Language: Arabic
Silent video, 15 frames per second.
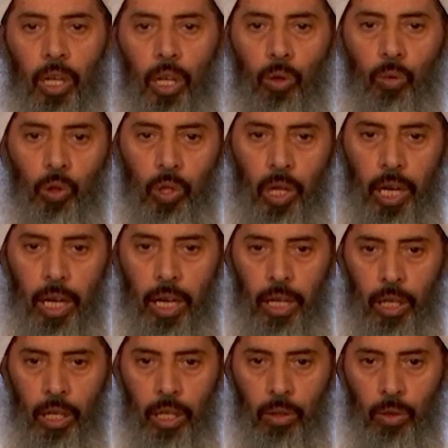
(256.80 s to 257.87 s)

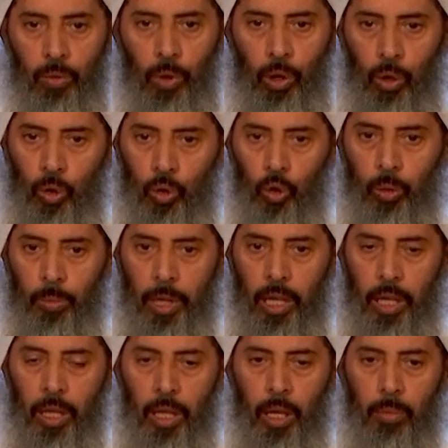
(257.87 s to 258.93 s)
الوزراء والحكومة
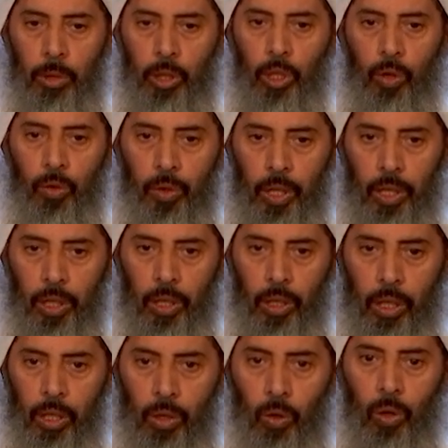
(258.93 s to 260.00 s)
بتوفير
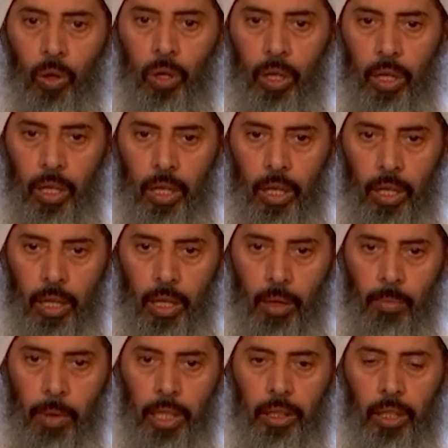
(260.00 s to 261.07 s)
كل
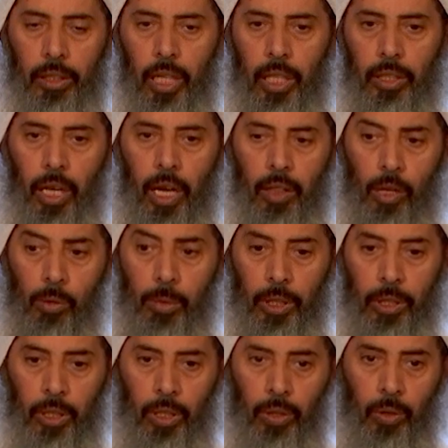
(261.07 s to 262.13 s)
ما تحتاج هذه
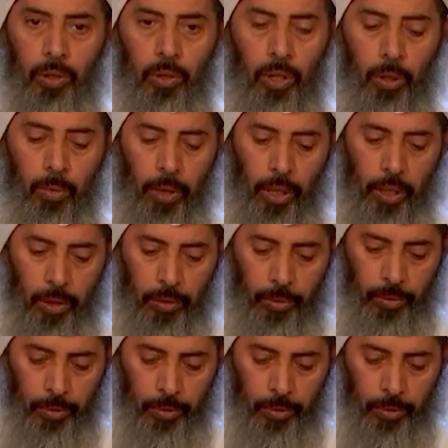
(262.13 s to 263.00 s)
المدينة وجزاكم الله خير